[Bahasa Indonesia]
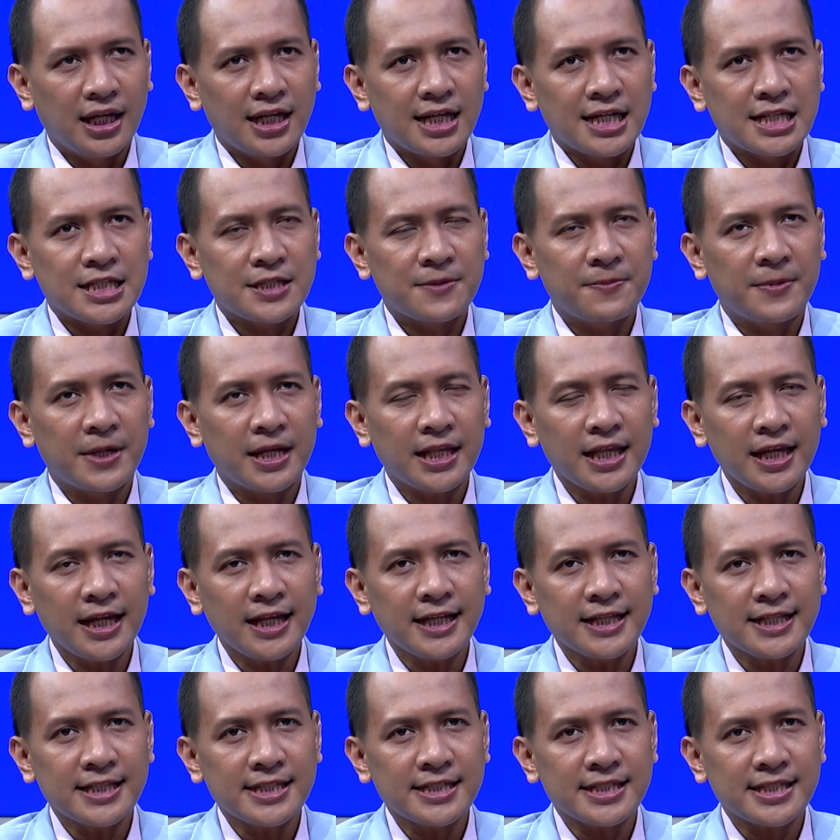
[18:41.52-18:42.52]

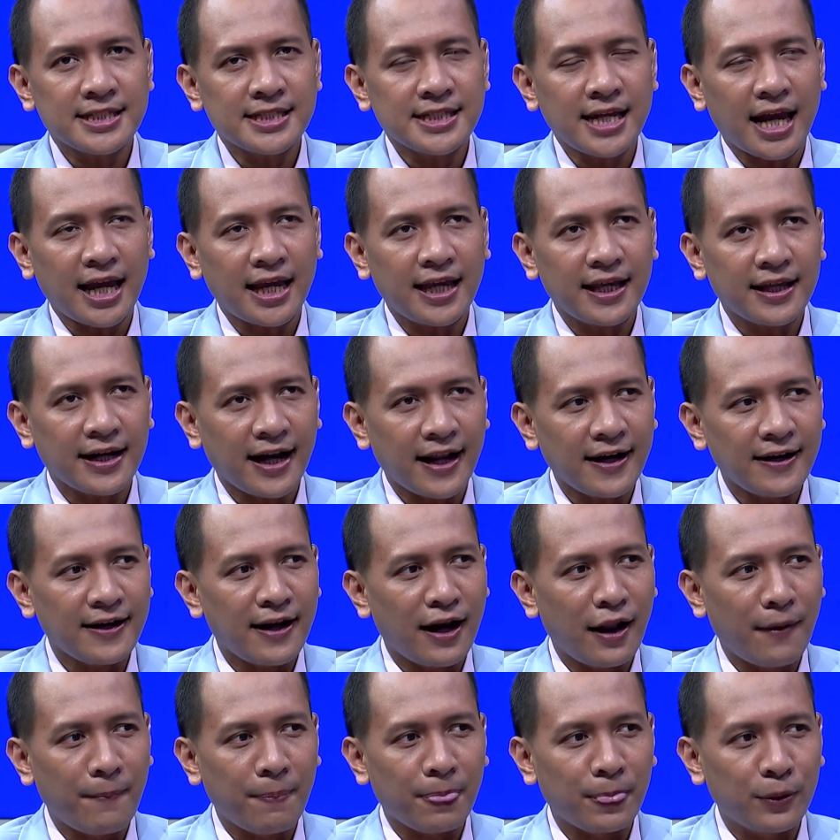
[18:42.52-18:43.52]
sebenarnya cairan
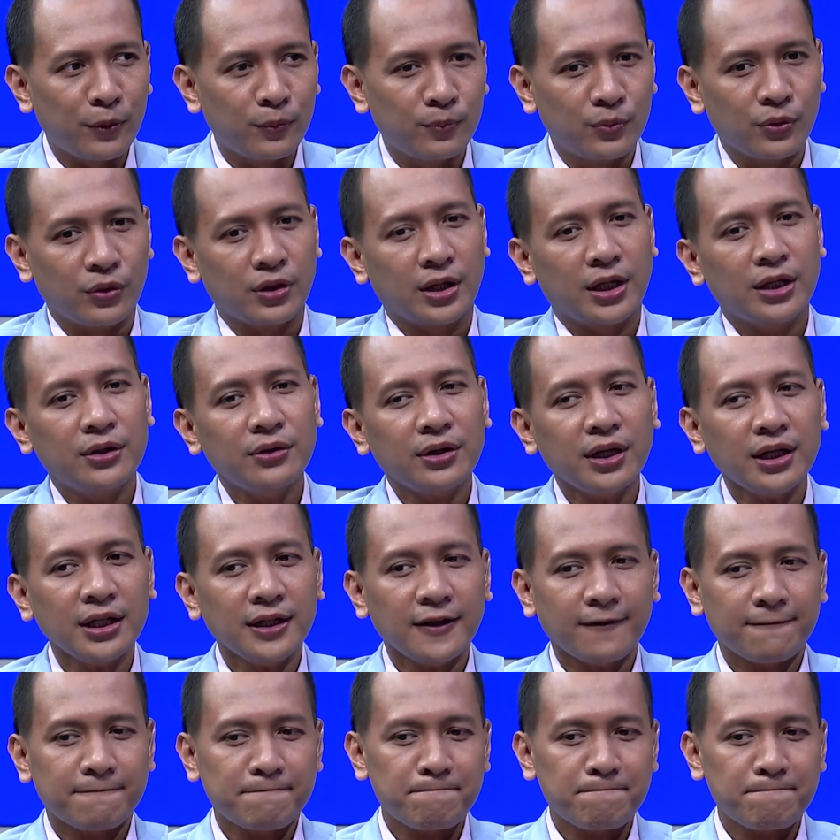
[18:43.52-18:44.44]
dalam tubuh itu kan